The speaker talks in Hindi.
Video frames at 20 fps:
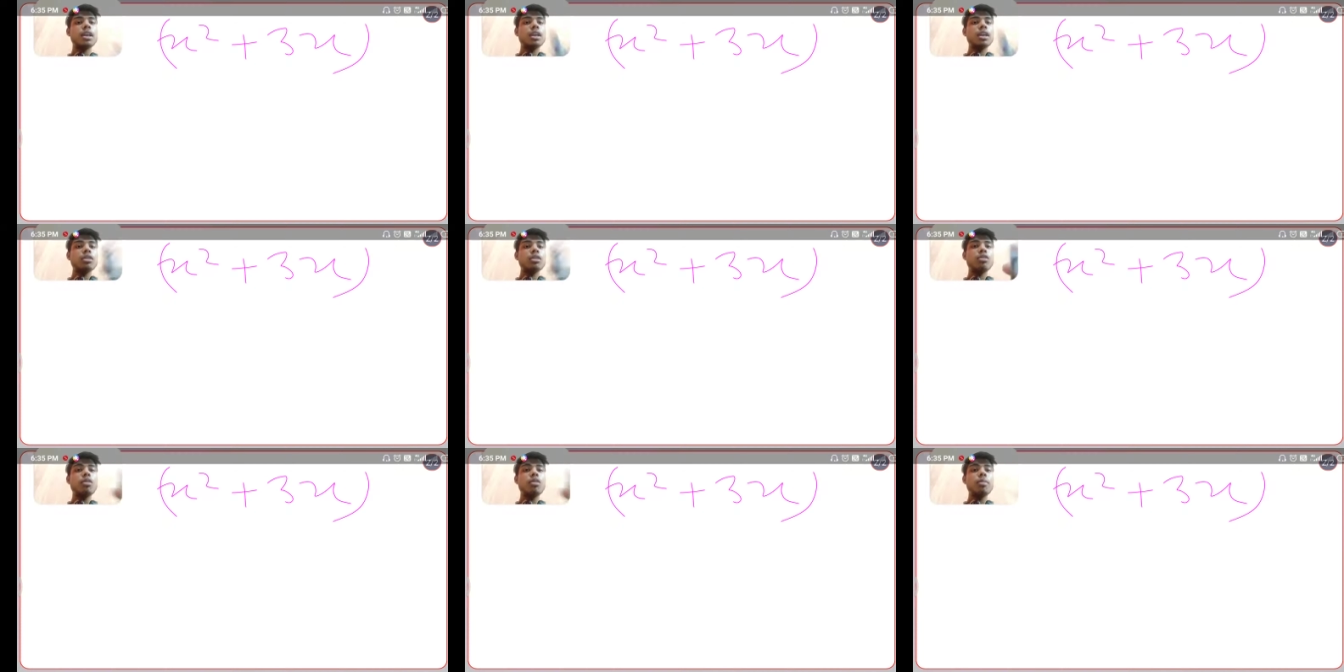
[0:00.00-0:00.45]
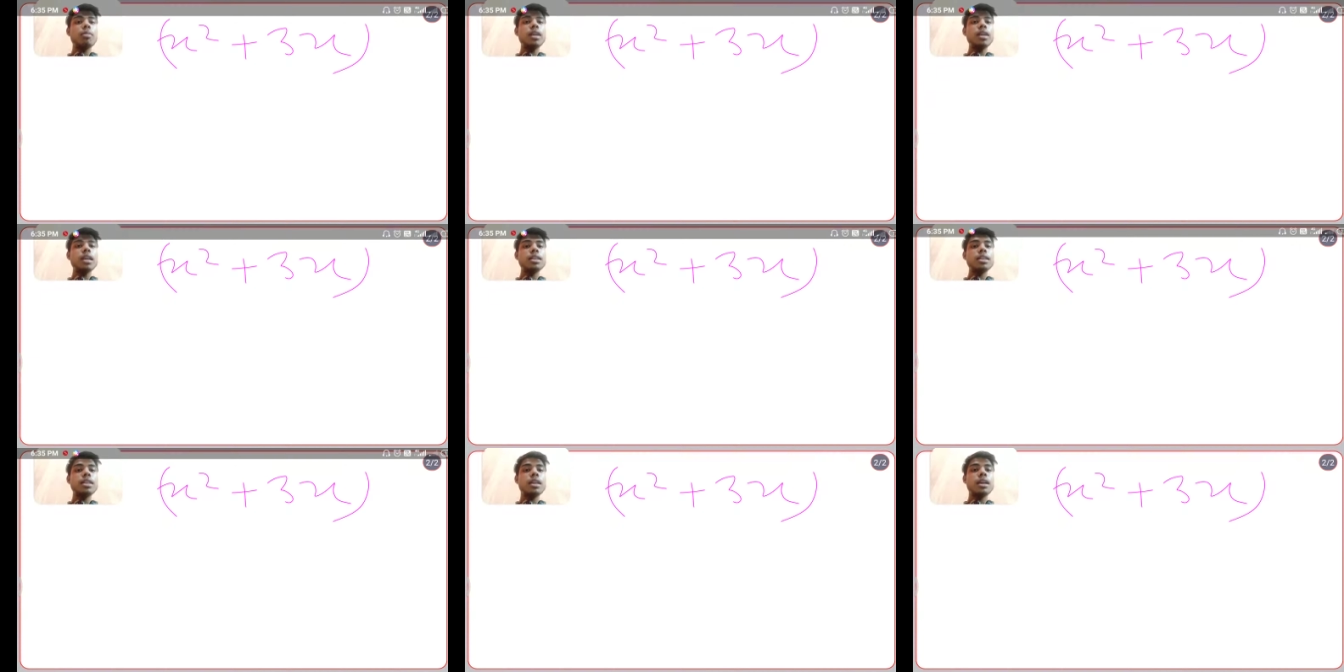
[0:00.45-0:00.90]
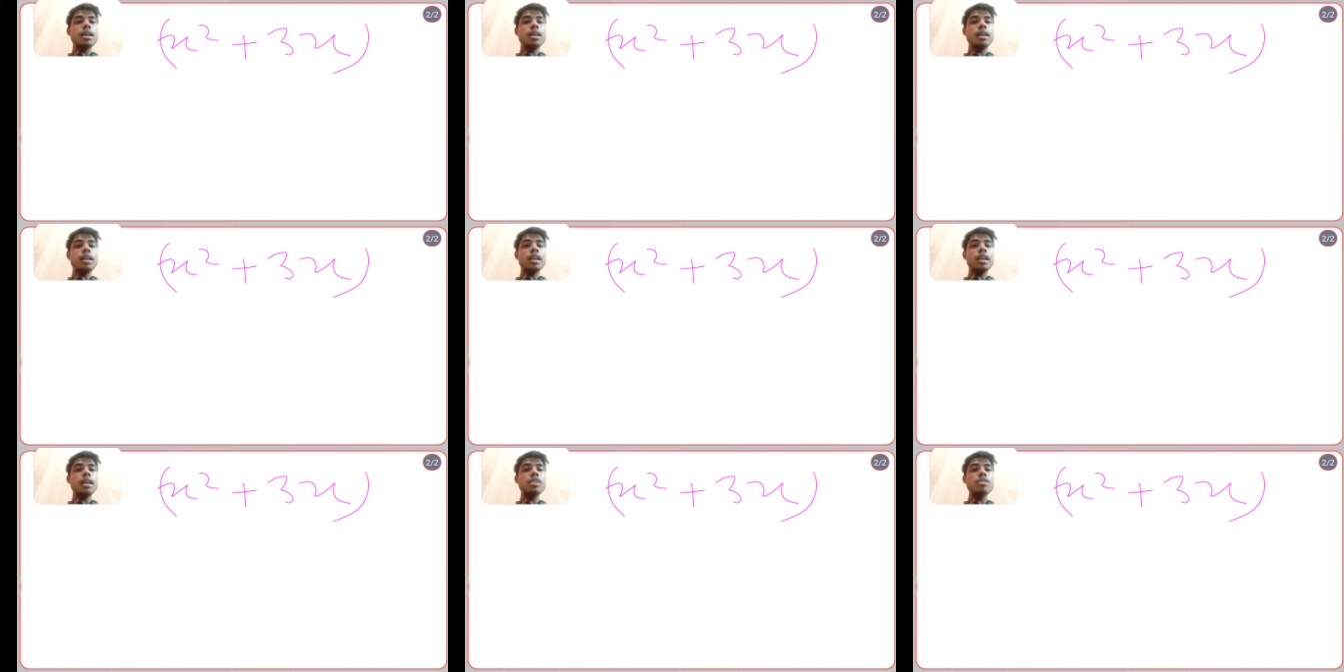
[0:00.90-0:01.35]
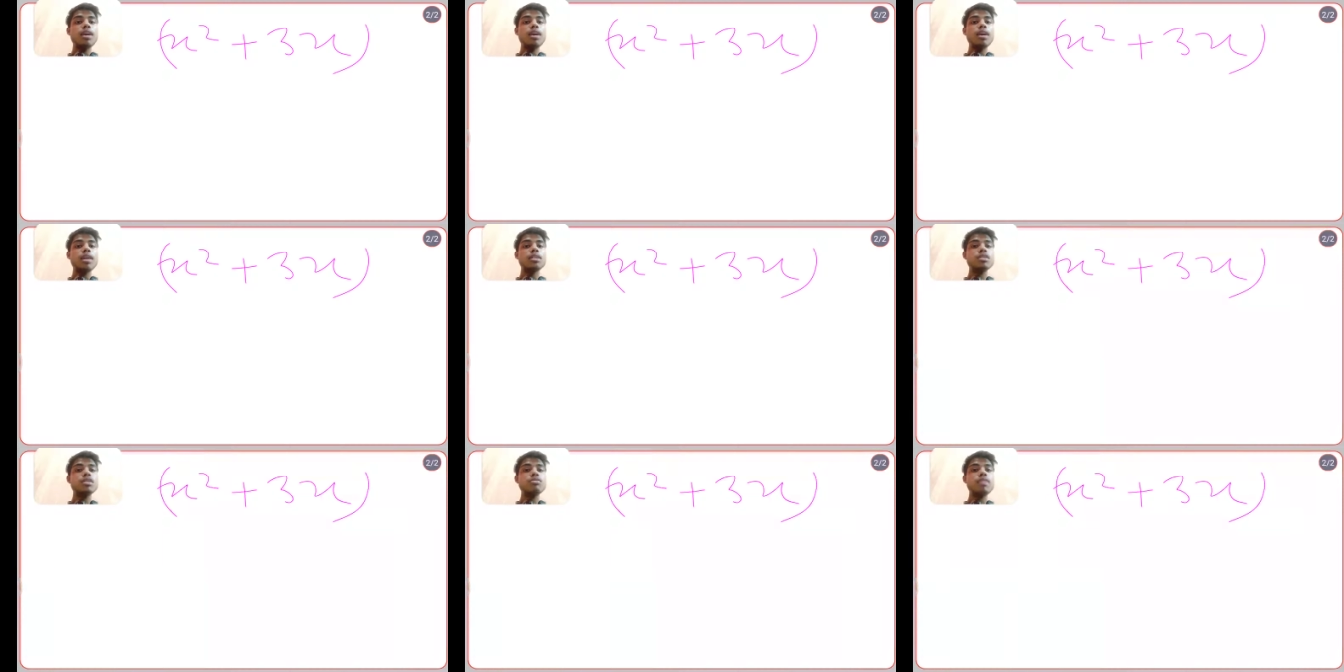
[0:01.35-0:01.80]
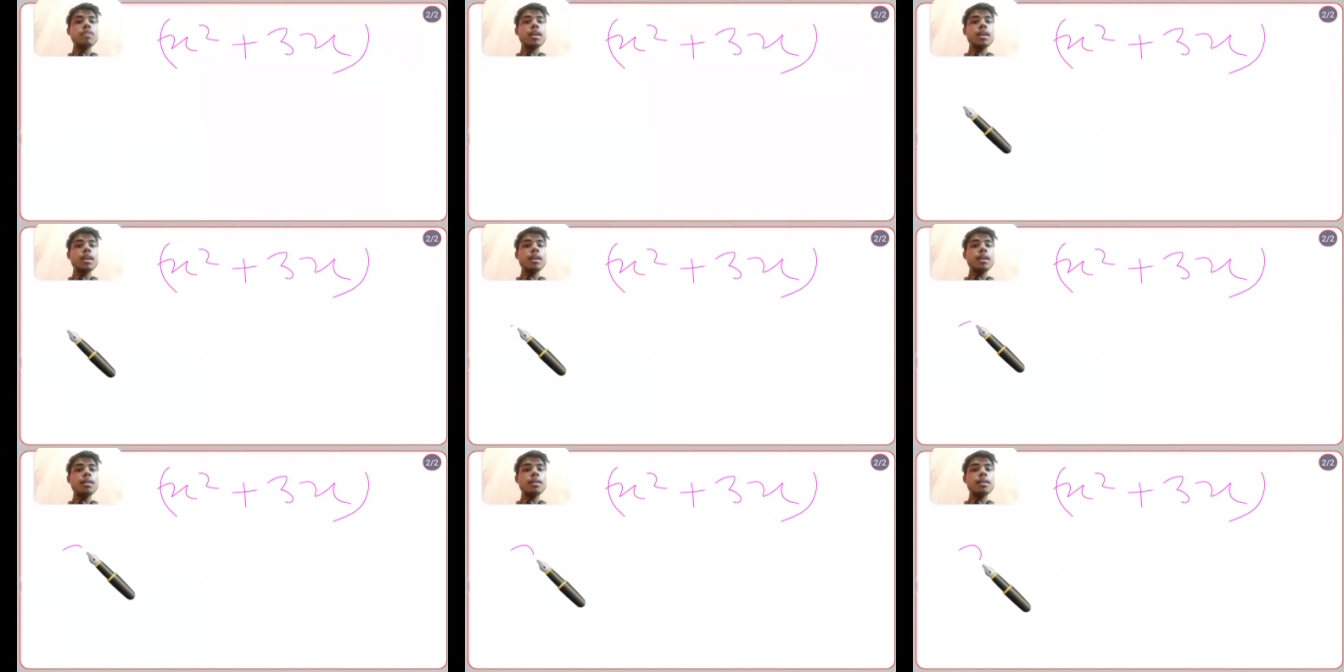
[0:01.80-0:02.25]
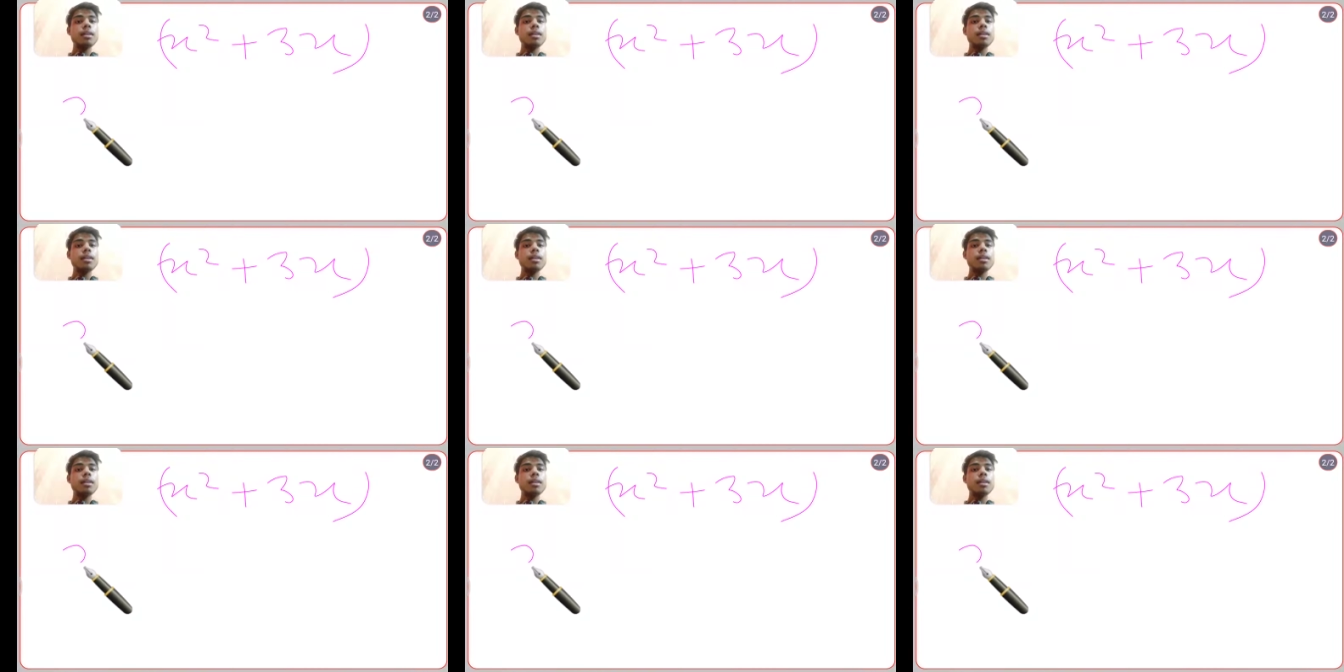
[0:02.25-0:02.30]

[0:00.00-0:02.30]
तो कॉमन कैसे निकालेंगे ये जो एक्स स्क्वायर है